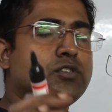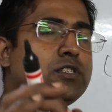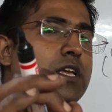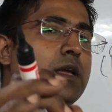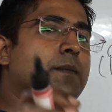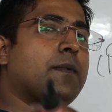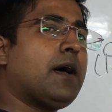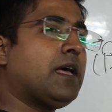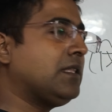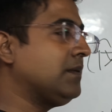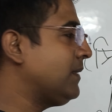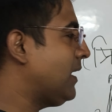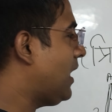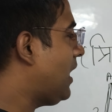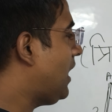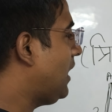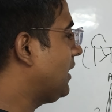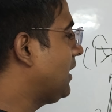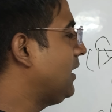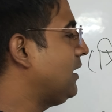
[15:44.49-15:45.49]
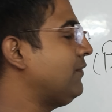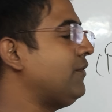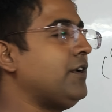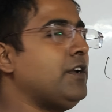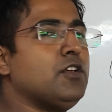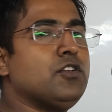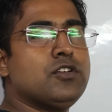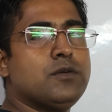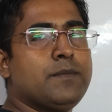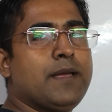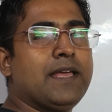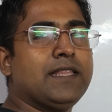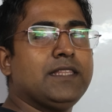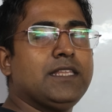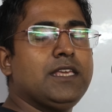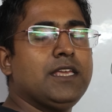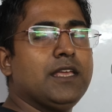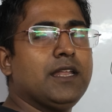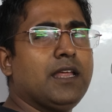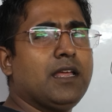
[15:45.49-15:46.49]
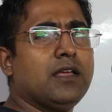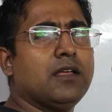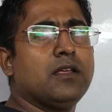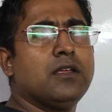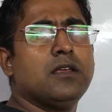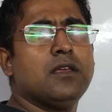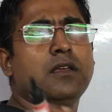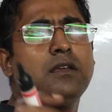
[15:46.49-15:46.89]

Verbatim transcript: उसके बाद में आगे की वीडियो जो मैथ की है ना